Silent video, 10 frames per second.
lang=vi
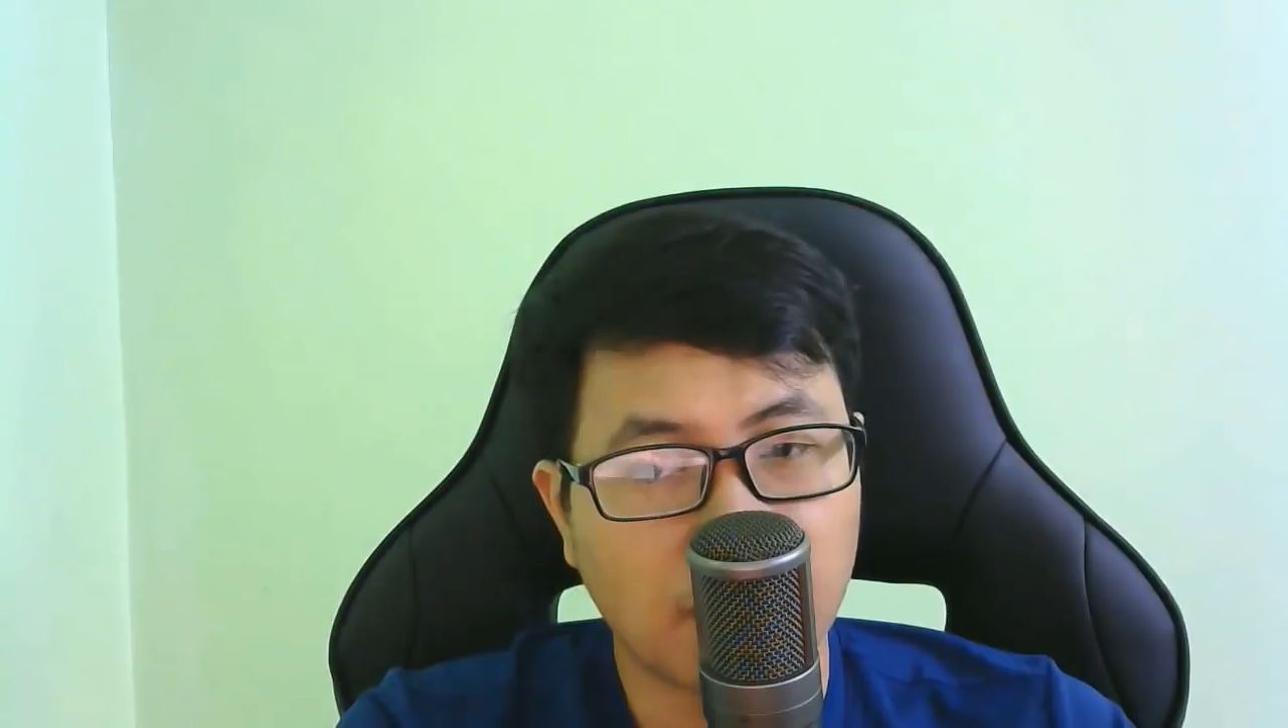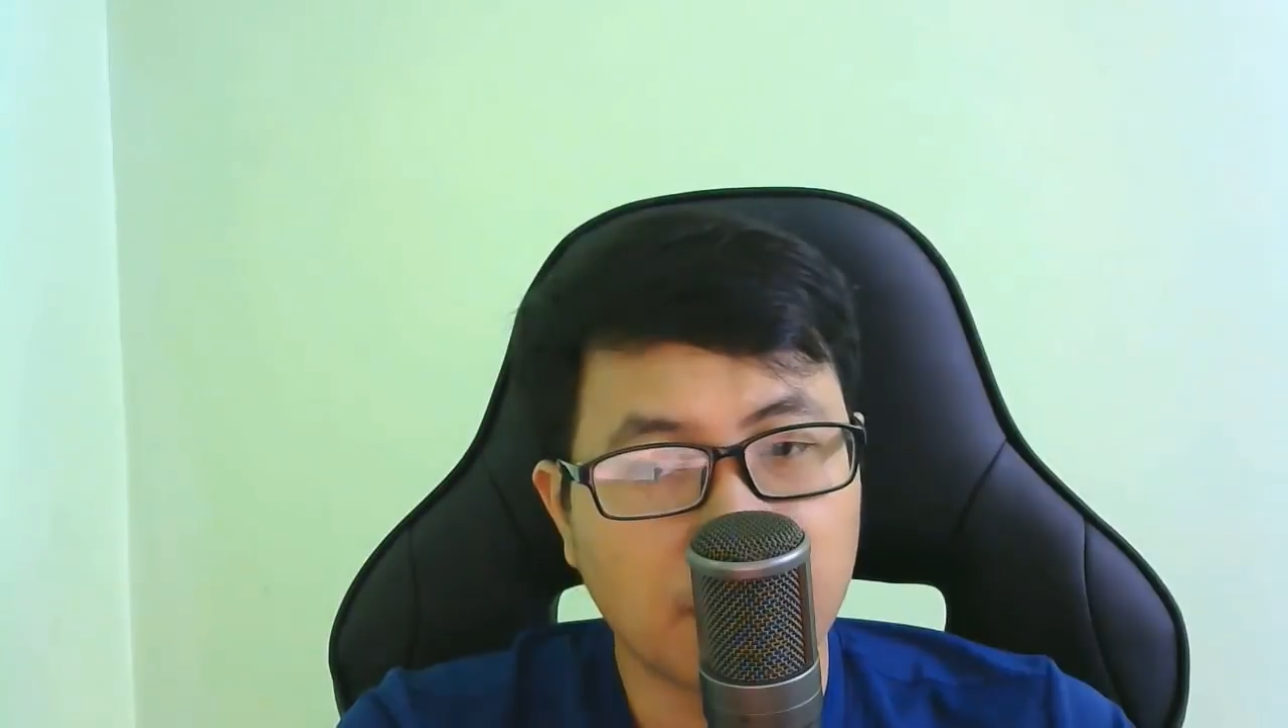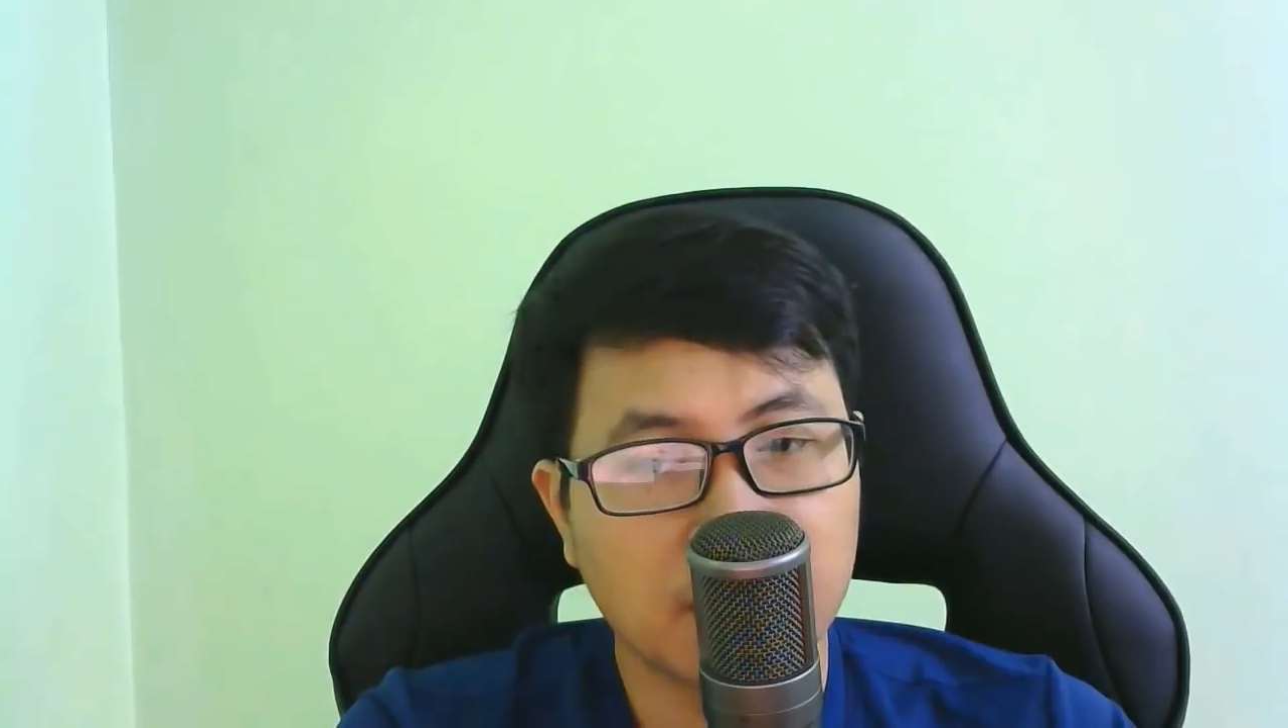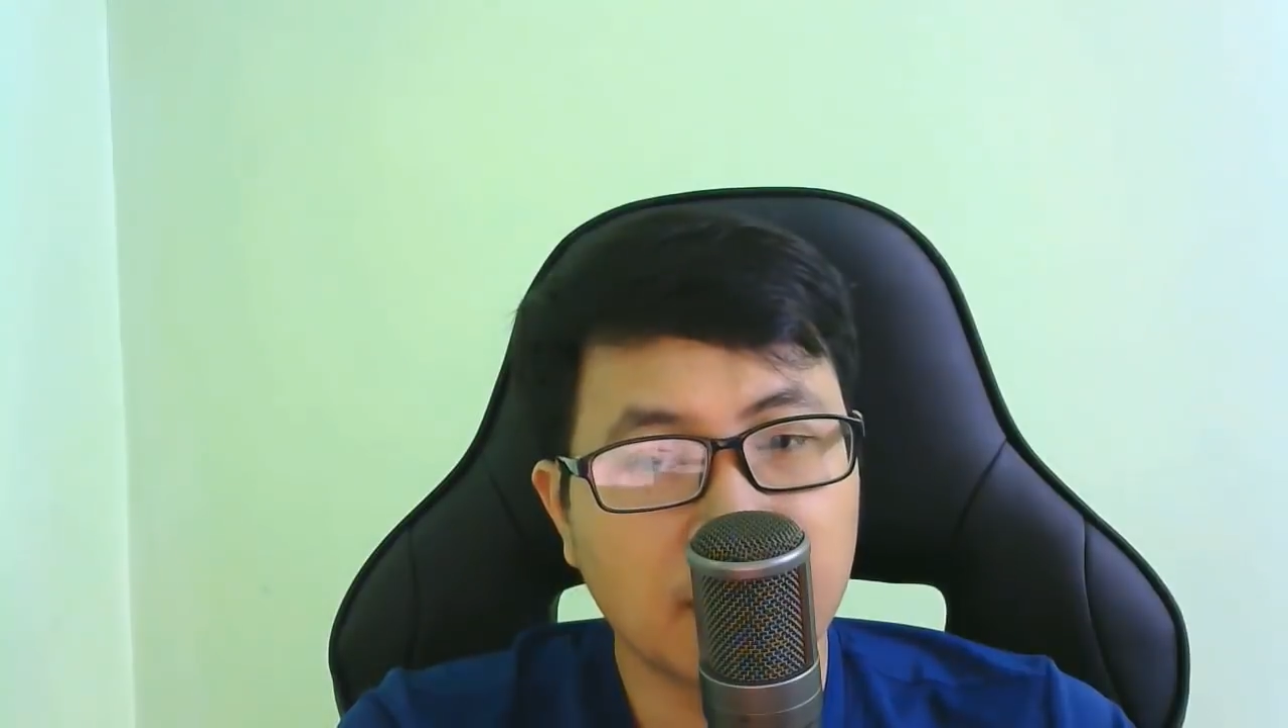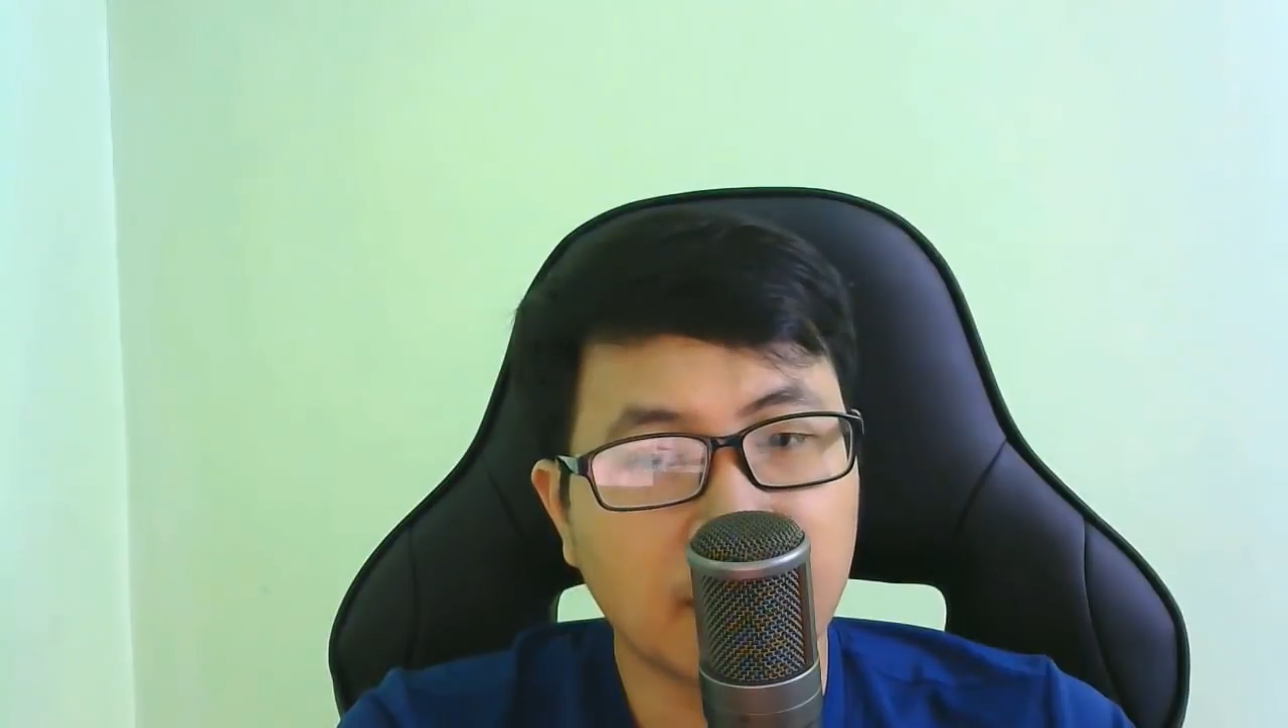
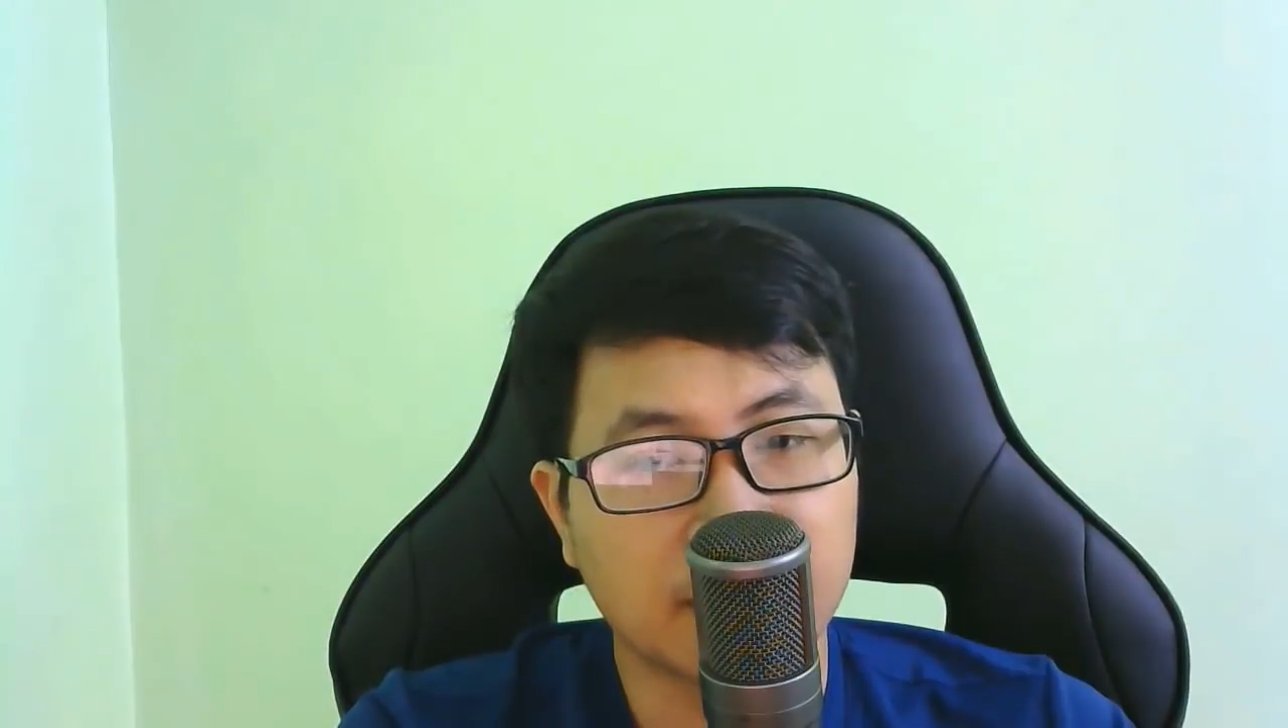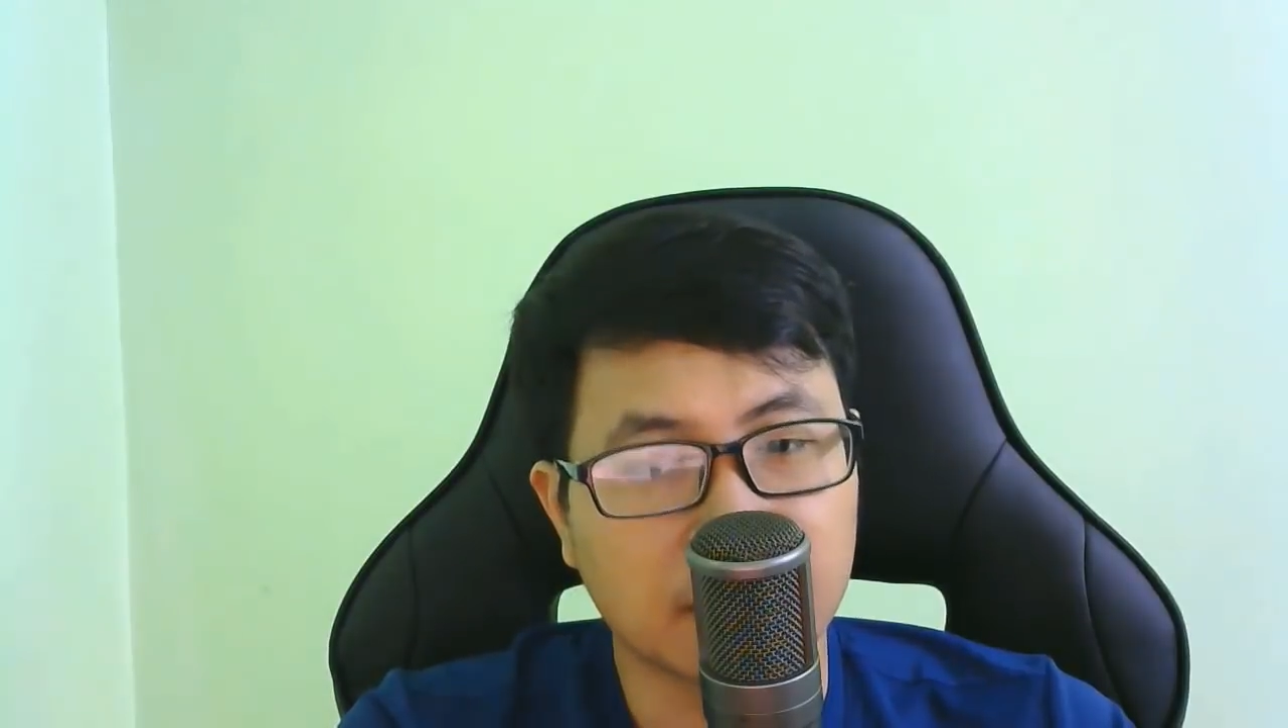sau lần trước